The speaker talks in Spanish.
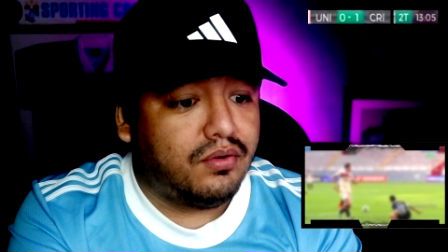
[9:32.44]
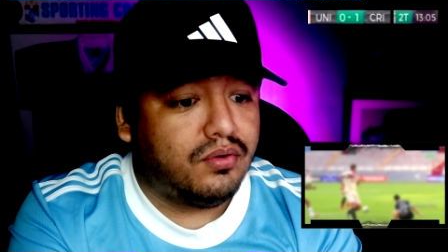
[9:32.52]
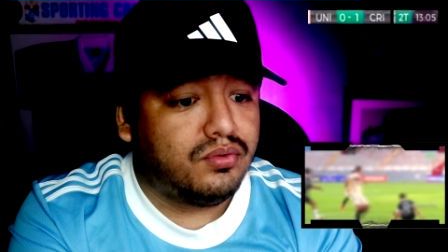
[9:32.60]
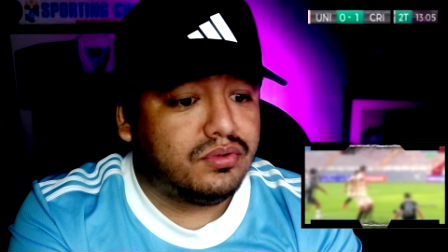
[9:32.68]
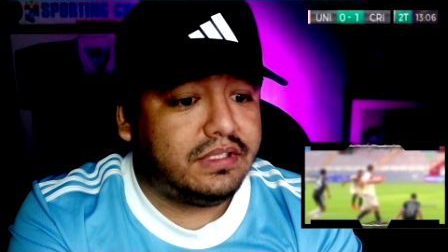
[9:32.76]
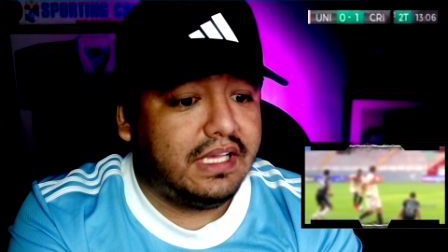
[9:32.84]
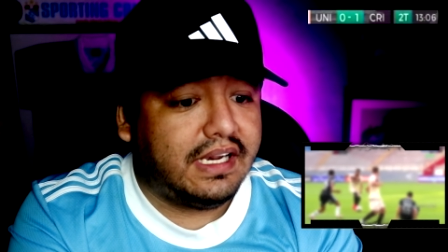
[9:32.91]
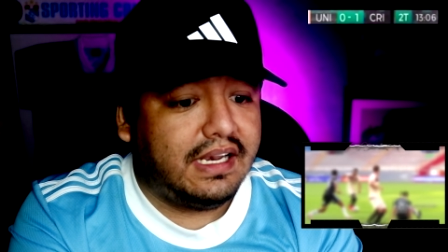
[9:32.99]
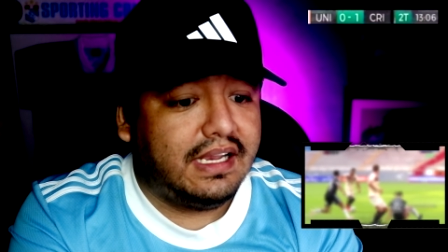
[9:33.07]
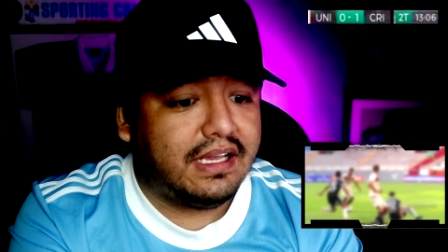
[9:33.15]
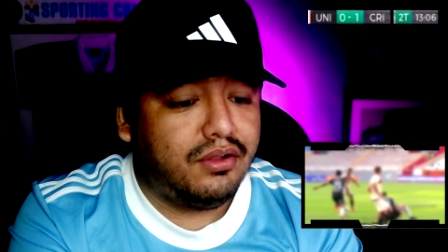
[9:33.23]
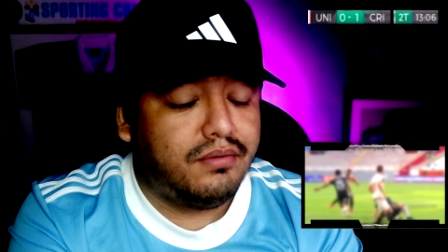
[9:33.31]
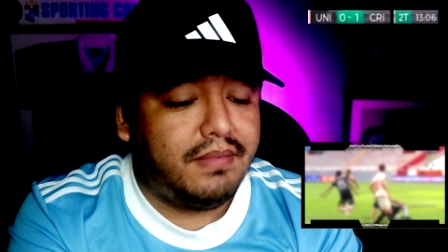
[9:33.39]
Gutiérrez le
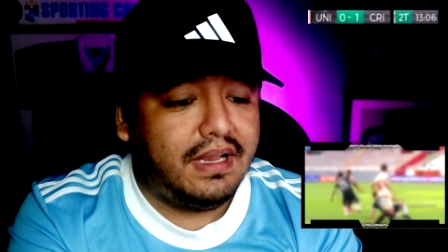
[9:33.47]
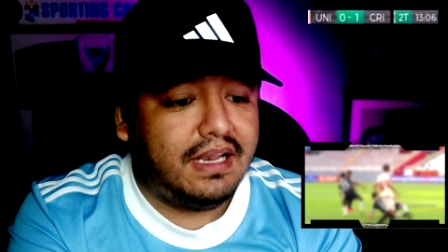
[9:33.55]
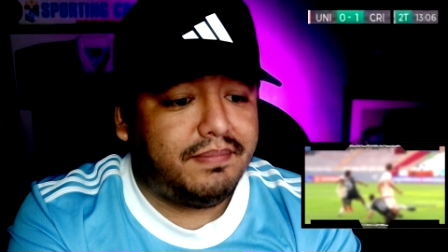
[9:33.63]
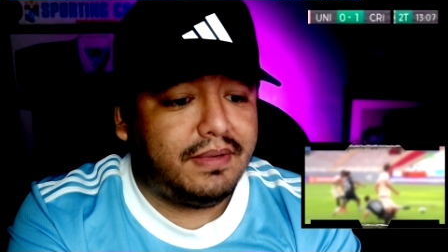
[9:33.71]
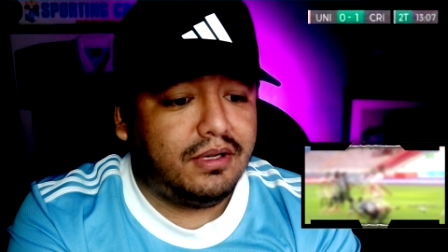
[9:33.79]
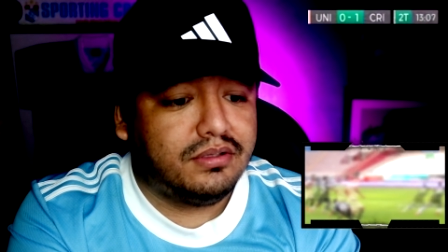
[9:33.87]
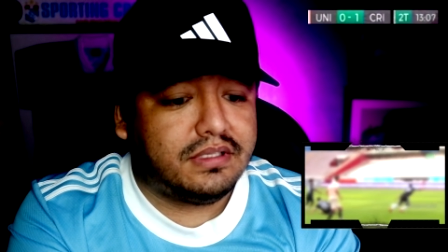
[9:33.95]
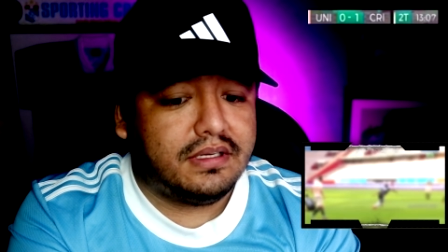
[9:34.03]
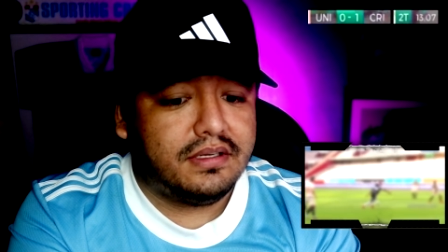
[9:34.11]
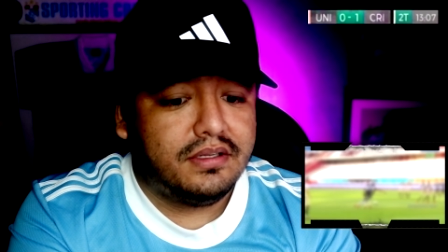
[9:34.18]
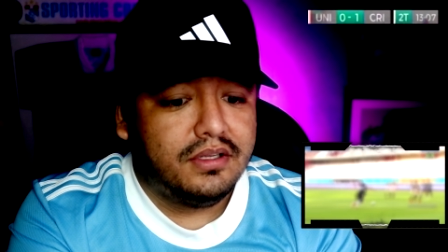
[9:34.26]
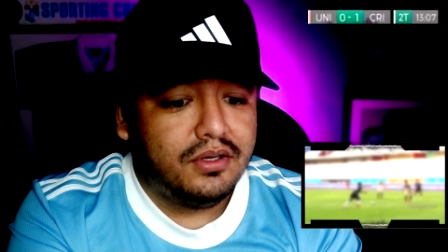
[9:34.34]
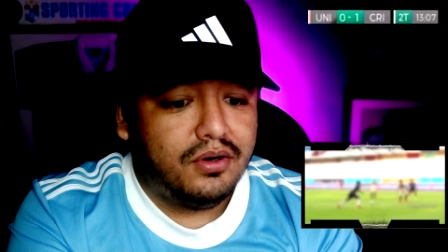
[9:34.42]
quedó mal la pelota.
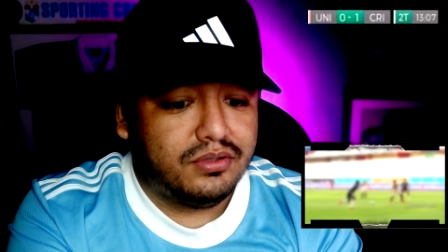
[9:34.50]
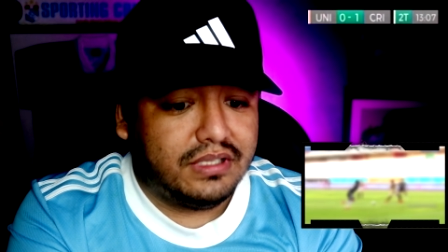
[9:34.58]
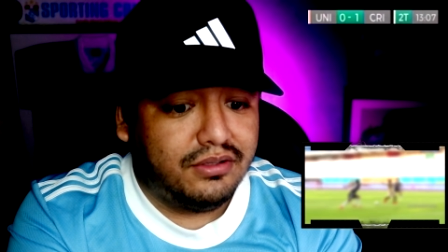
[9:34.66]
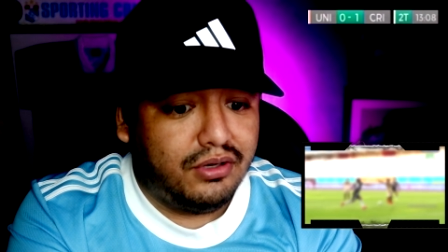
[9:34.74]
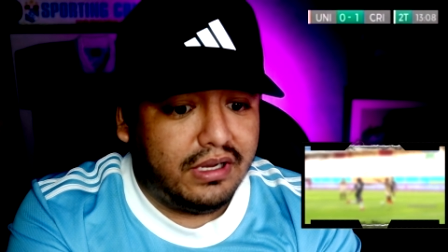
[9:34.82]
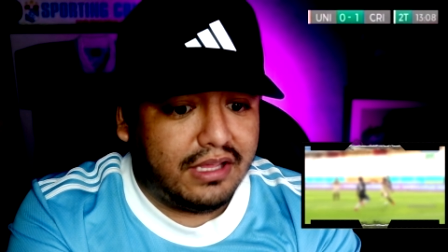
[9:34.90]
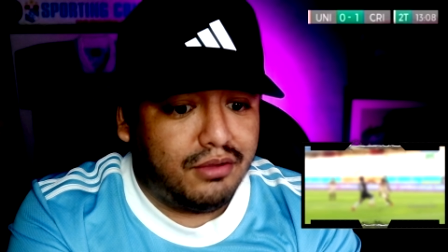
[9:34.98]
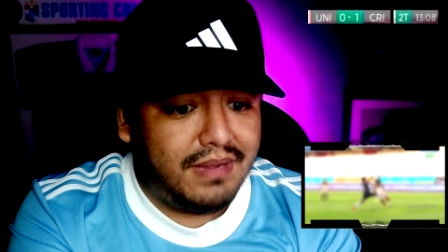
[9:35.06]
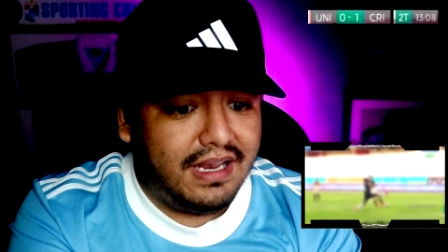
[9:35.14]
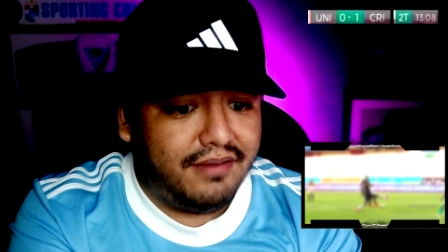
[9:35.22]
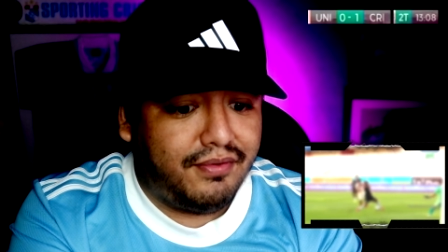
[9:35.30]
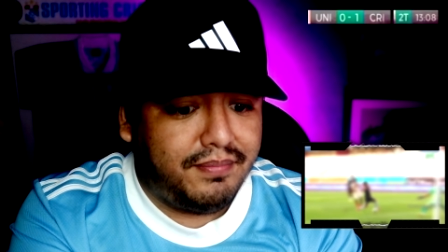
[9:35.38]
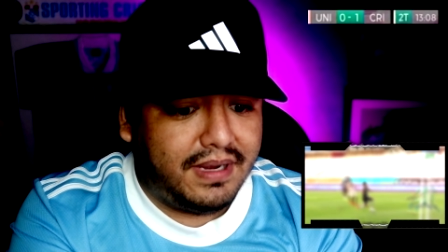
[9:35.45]
O sea, no le quedó mal.
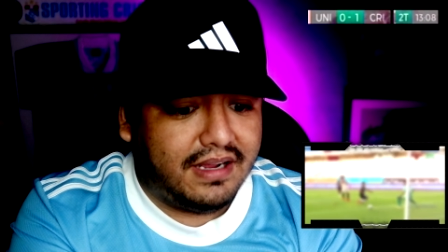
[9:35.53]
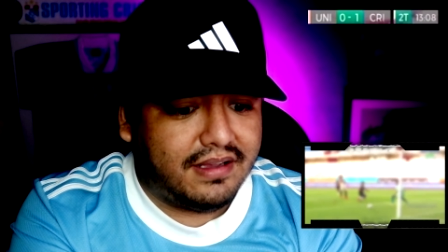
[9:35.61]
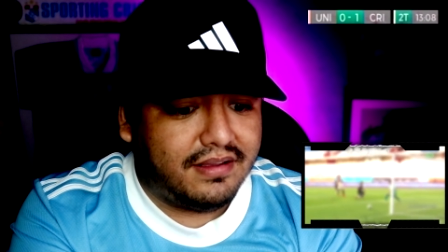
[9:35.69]
Fue para.